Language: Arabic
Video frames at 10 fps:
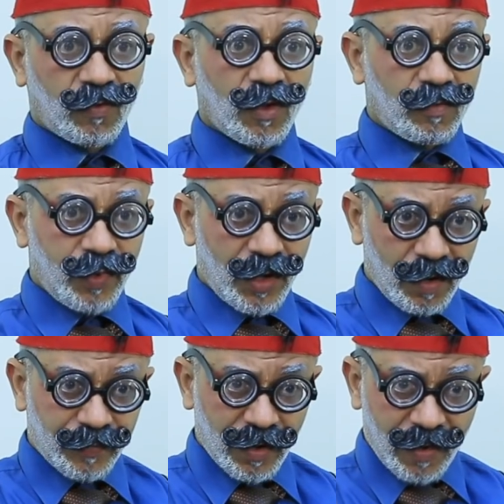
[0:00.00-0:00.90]

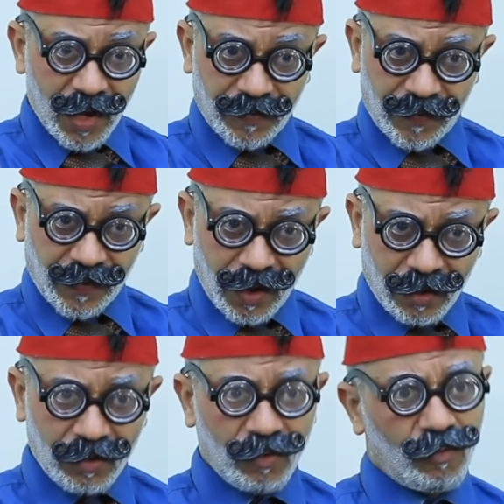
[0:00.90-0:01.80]
والتطبيل لابن بلدي
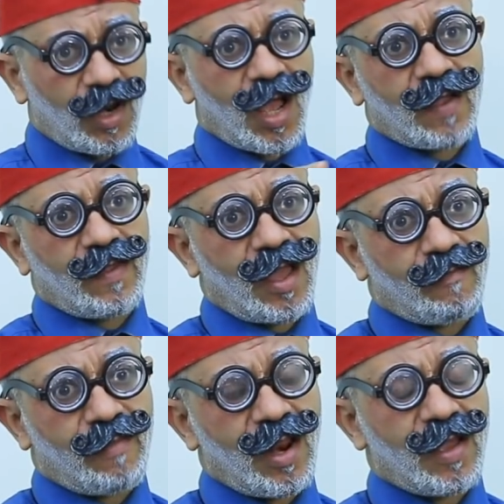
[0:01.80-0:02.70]
سعر
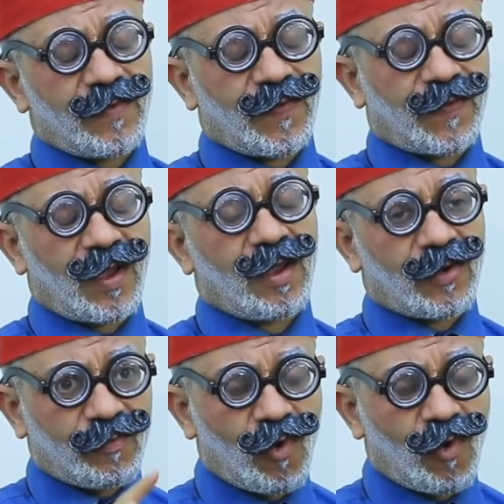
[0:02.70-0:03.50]
والاعداء بلدي سعر